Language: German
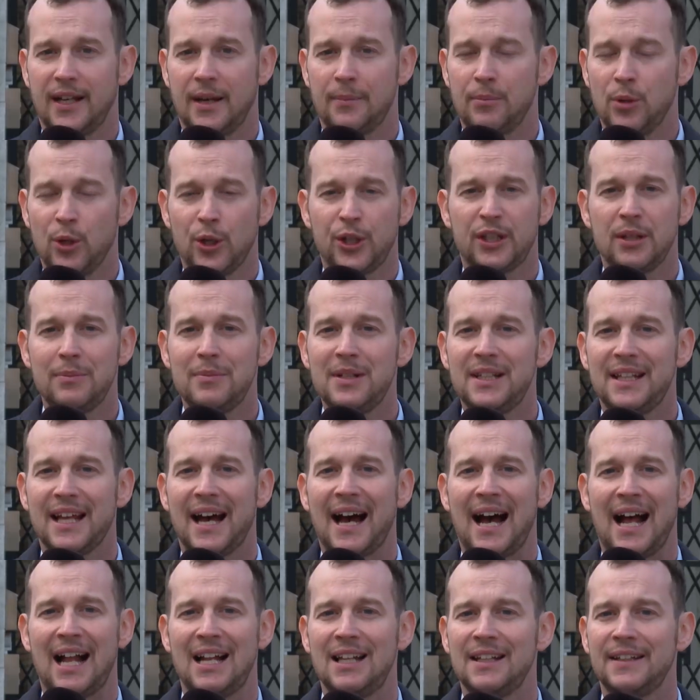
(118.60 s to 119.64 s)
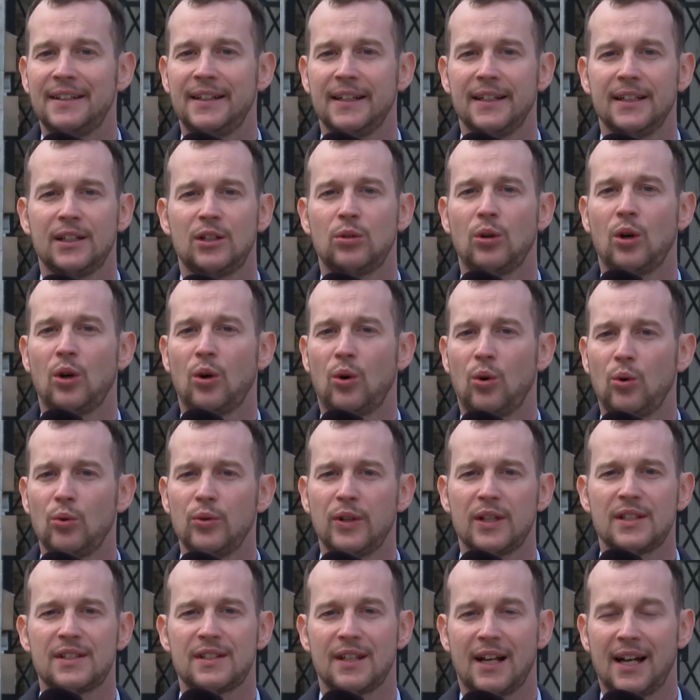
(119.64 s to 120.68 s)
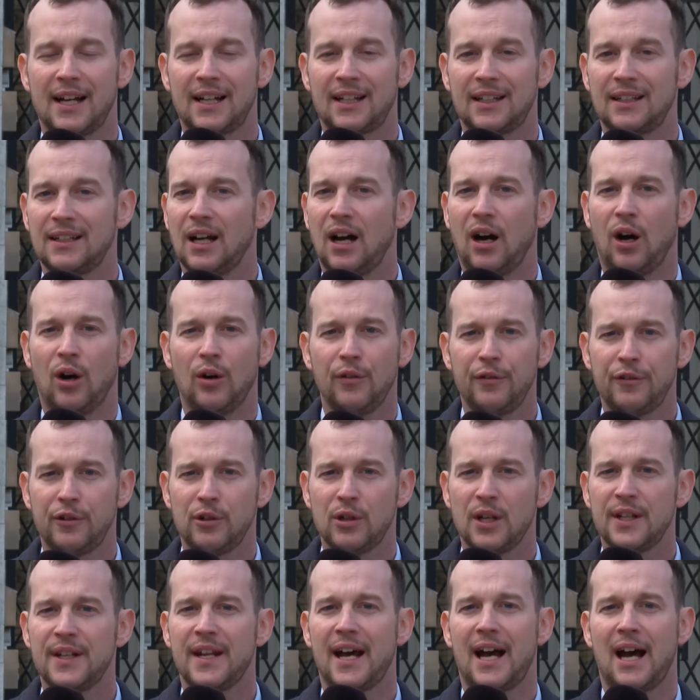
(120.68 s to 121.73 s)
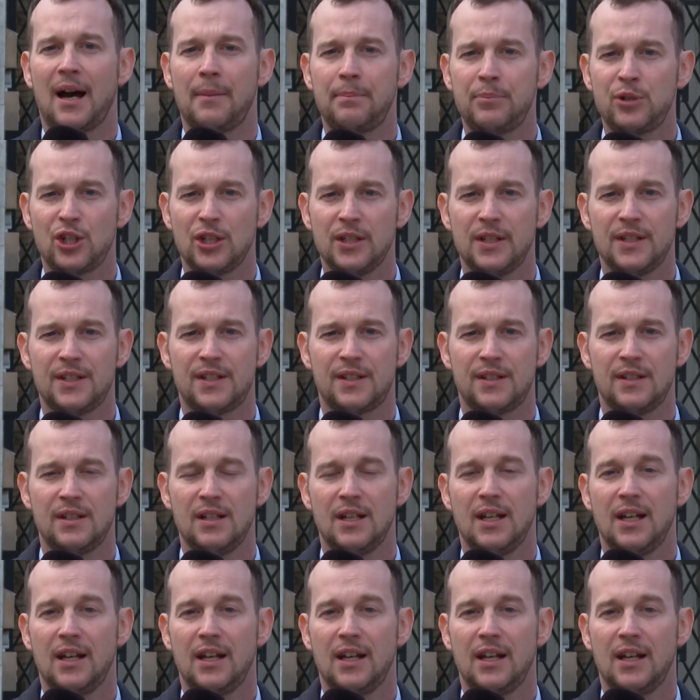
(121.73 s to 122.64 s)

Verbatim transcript: Er möchte mit all den Corona-Sachen aufhören, abschließen.